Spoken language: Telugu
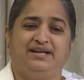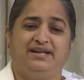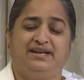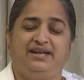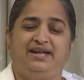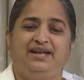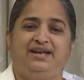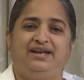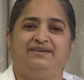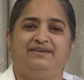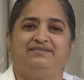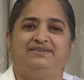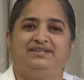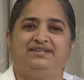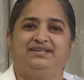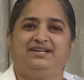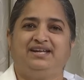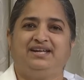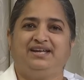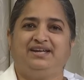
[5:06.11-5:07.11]

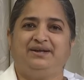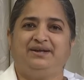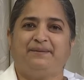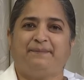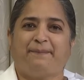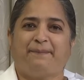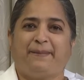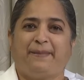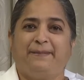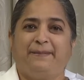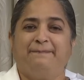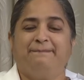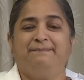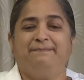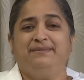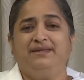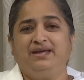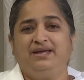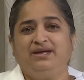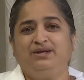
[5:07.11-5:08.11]
నేనెవరిని
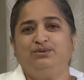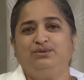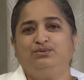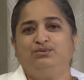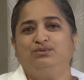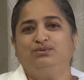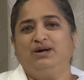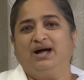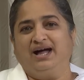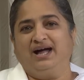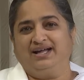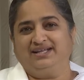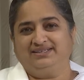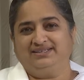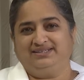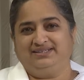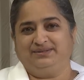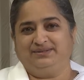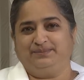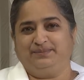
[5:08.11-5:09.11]
నేను
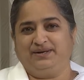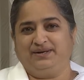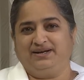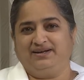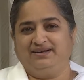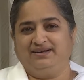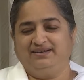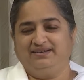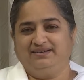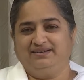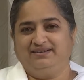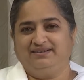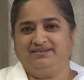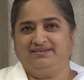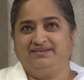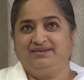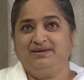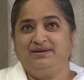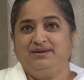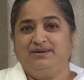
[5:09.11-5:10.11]
ఆత్మ
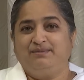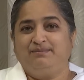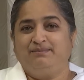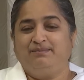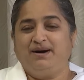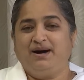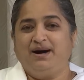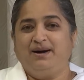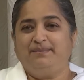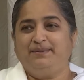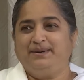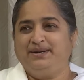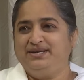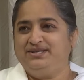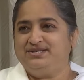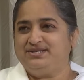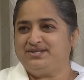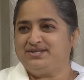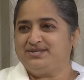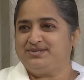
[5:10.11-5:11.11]
బాబా
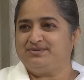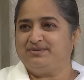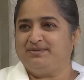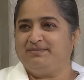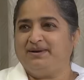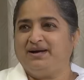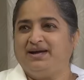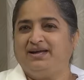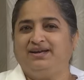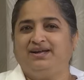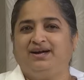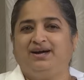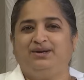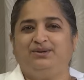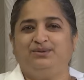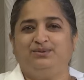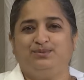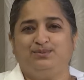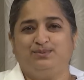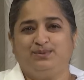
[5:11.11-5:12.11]
ఇచ్చిన
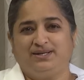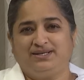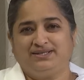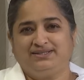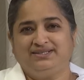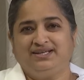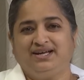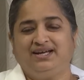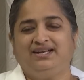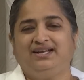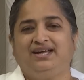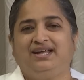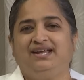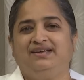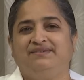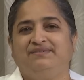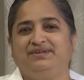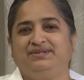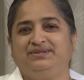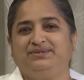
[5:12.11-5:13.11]
స్వమానాలు వర్ధనాలు
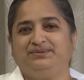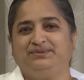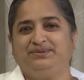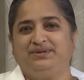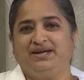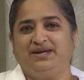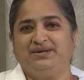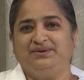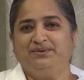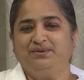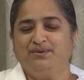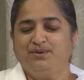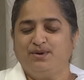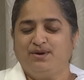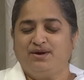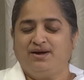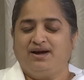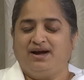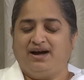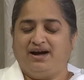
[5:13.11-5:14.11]
ఏవైతే ఉన్నాయో
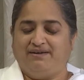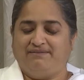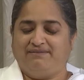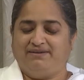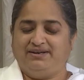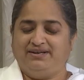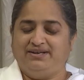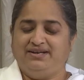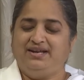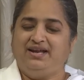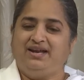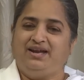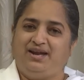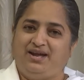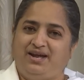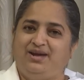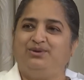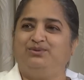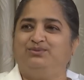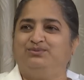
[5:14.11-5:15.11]
అవన్నీ
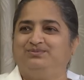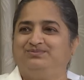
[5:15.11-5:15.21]
నేను